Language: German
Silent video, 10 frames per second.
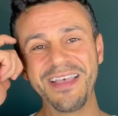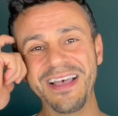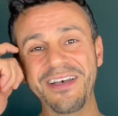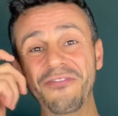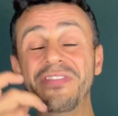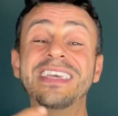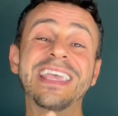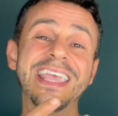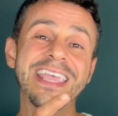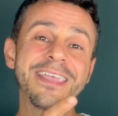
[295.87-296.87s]
äh,
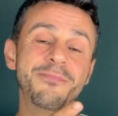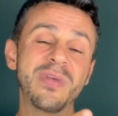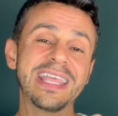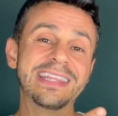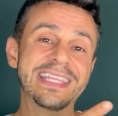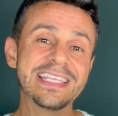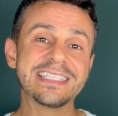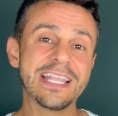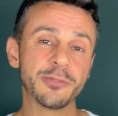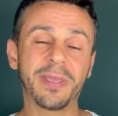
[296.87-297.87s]
wir eben in diesen
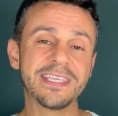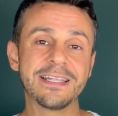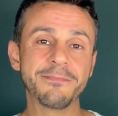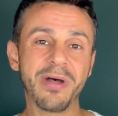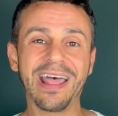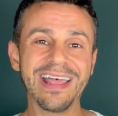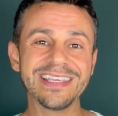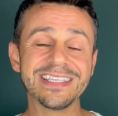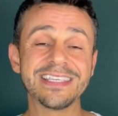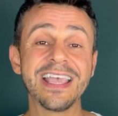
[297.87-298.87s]
entsprechenden
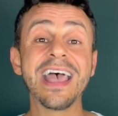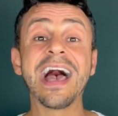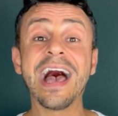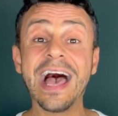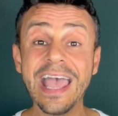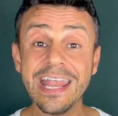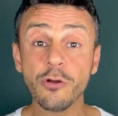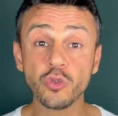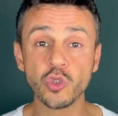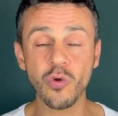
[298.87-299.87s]
Bereich
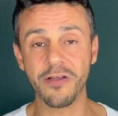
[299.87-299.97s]
Heilung zu